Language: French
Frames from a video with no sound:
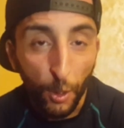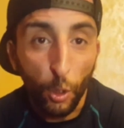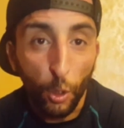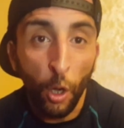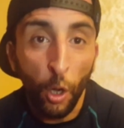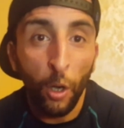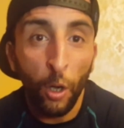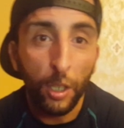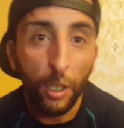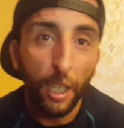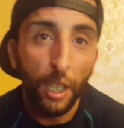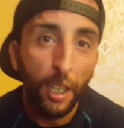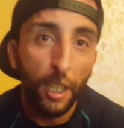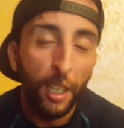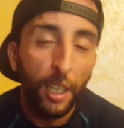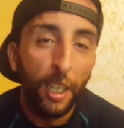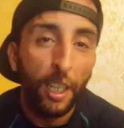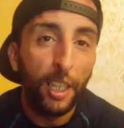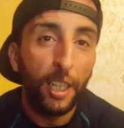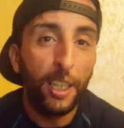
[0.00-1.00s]
Donc,
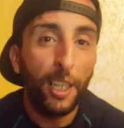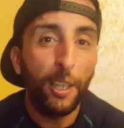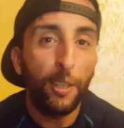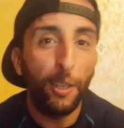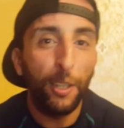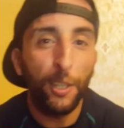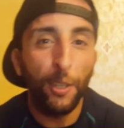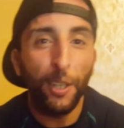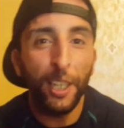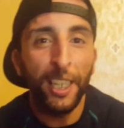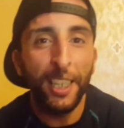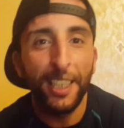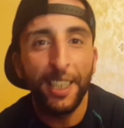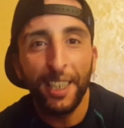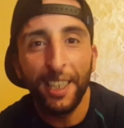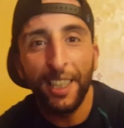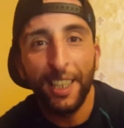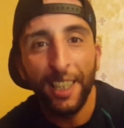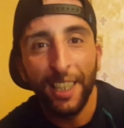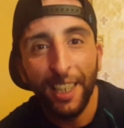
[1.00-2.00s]
Diego
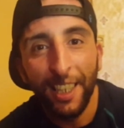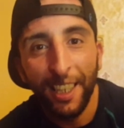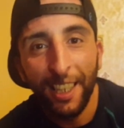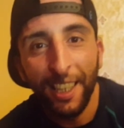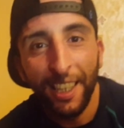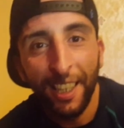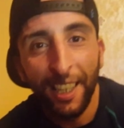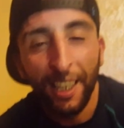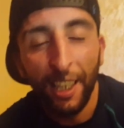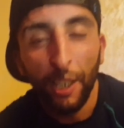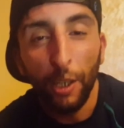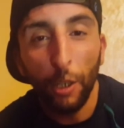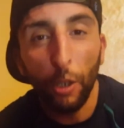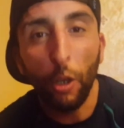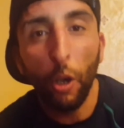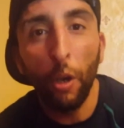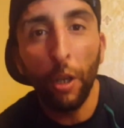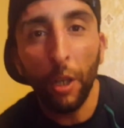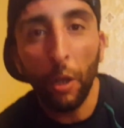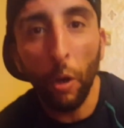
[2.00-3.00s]
Yoris,
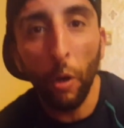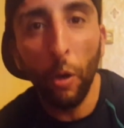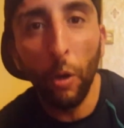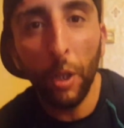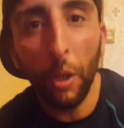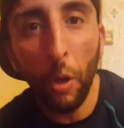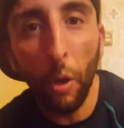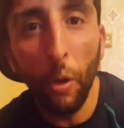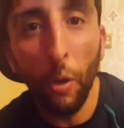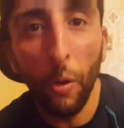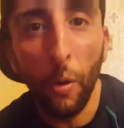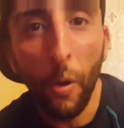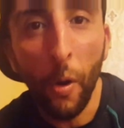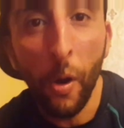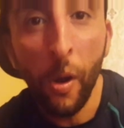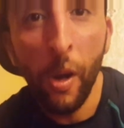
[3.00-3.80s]
Igo, Igo, Igo,